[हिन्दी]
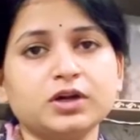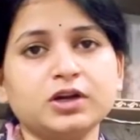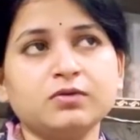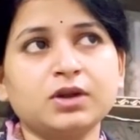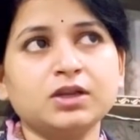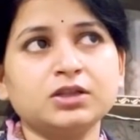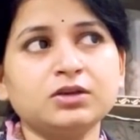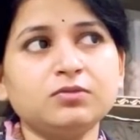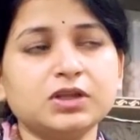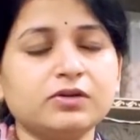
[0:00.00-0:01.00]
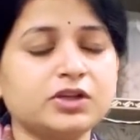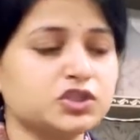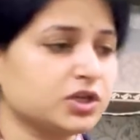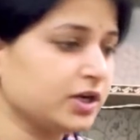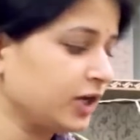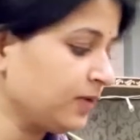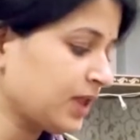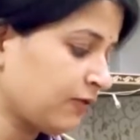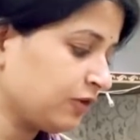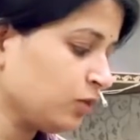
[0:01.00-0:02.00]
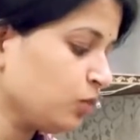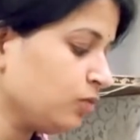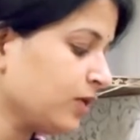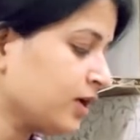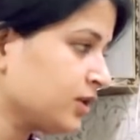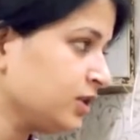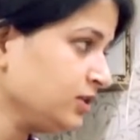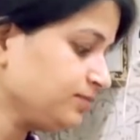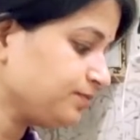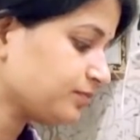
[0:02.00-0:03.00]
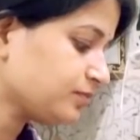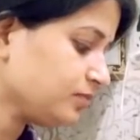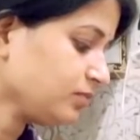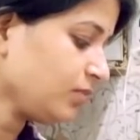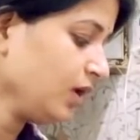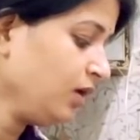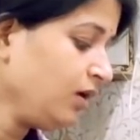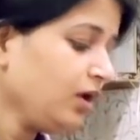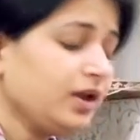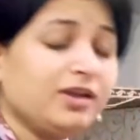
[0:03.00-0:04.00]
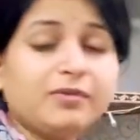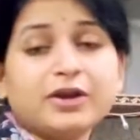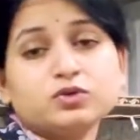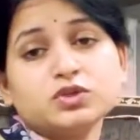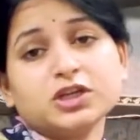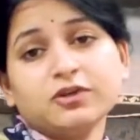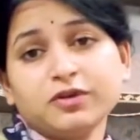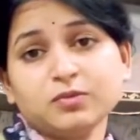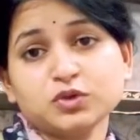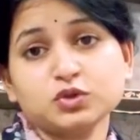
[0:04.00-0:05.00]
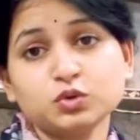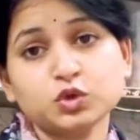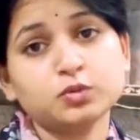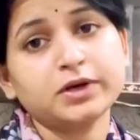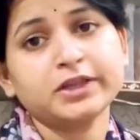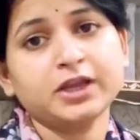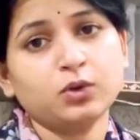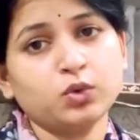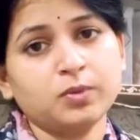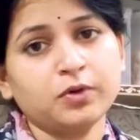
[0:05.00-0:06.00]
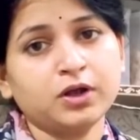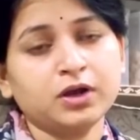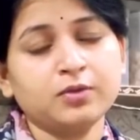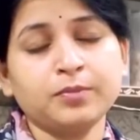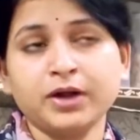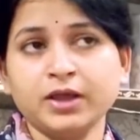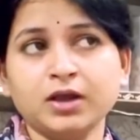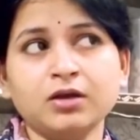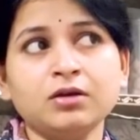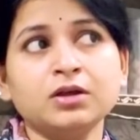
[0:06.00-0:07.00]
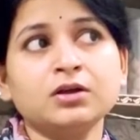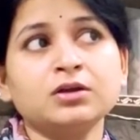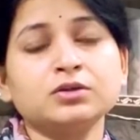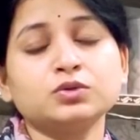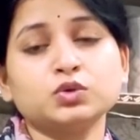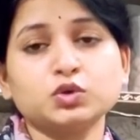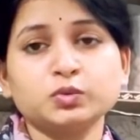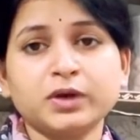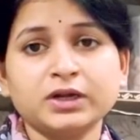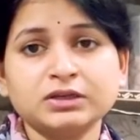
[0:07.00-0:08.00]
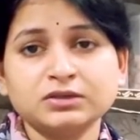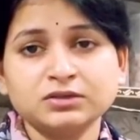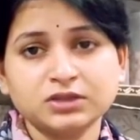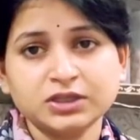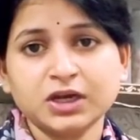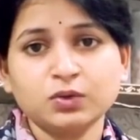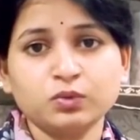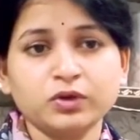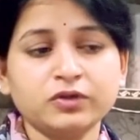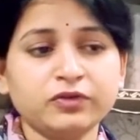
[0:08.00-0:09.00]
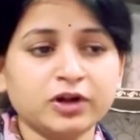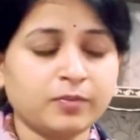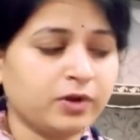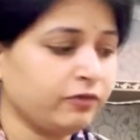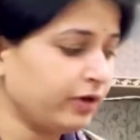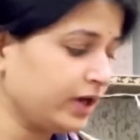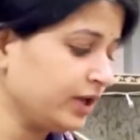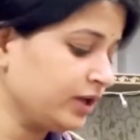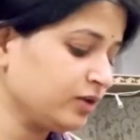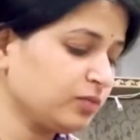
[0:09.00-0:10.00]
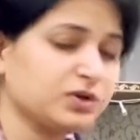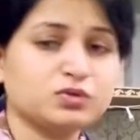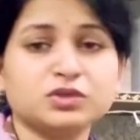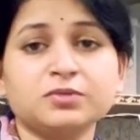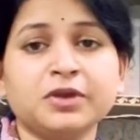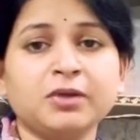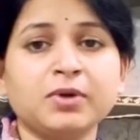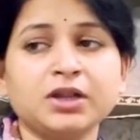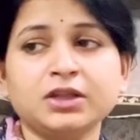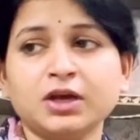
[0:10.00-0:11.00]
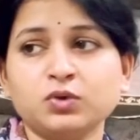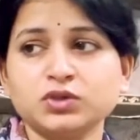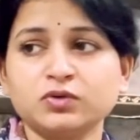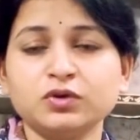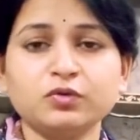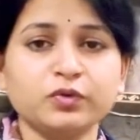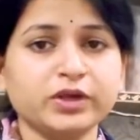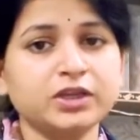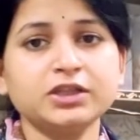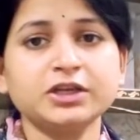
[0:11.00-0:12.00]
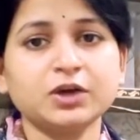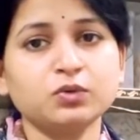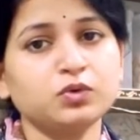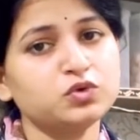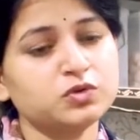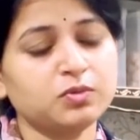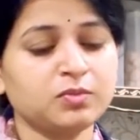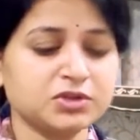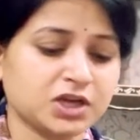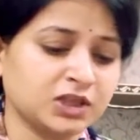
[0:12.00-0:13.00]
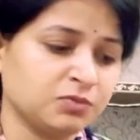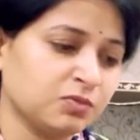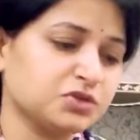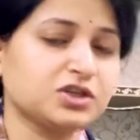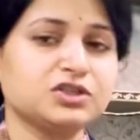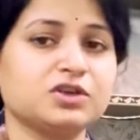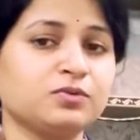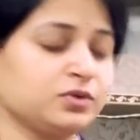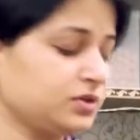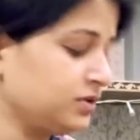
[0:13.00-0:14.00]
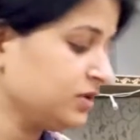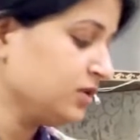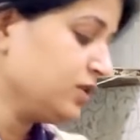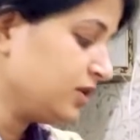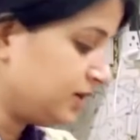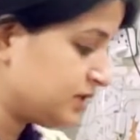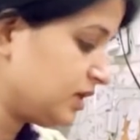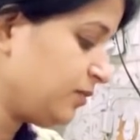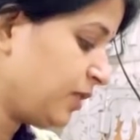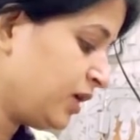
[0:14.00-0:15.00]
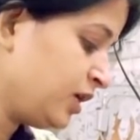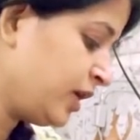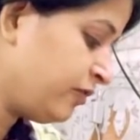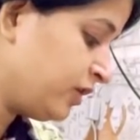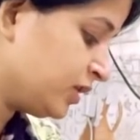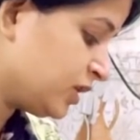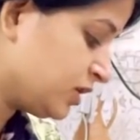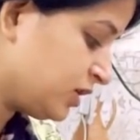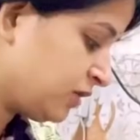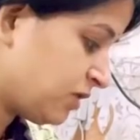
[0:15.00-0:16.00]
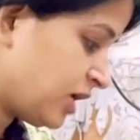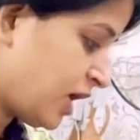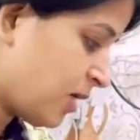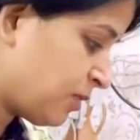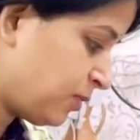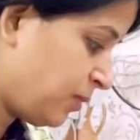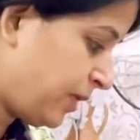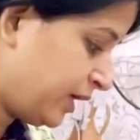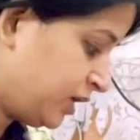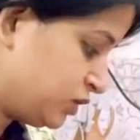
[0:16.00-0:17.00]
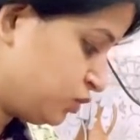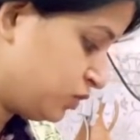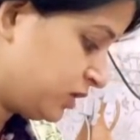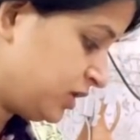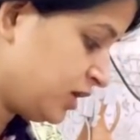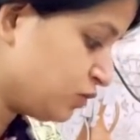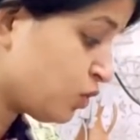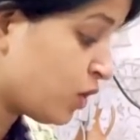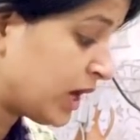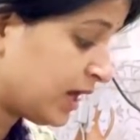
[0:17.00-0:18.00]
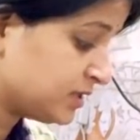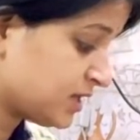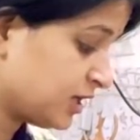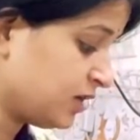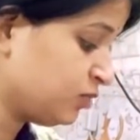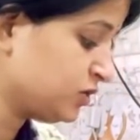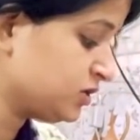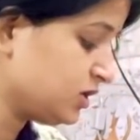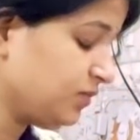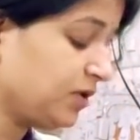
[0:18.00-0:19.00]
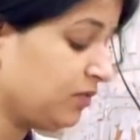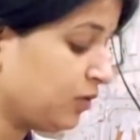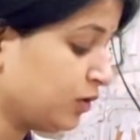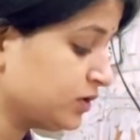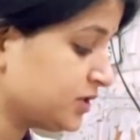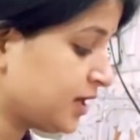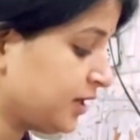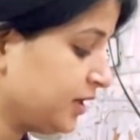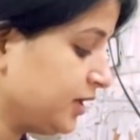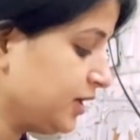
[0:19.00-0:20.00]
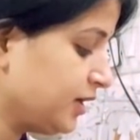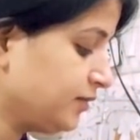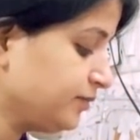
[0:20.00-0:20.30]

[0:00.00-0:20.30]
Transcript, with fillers: करने वाली थी मतलब लंच करने के बाद आफ्टरनून में करती लेकिन मैंने सोचा कि फिर मुझे दो दो बार तैयार होना पड़ेगा दो दो बार तैयार होंगी फिर कपड़े फैलेंगे तो मैंने सोचा कि मैं एक बार ही तैयार हो जाऊंगी वही तैयार होंगी उसी में मैं शादी में भी चली जाऊंगी इसलिए मैंने इवनिंग तक ये वाला काम अपना पेंडिंग छोड़ दिया तो और आलस आ गया मुझे इसलिए मैंने ब्लॉग स्टार्ट नहीं किया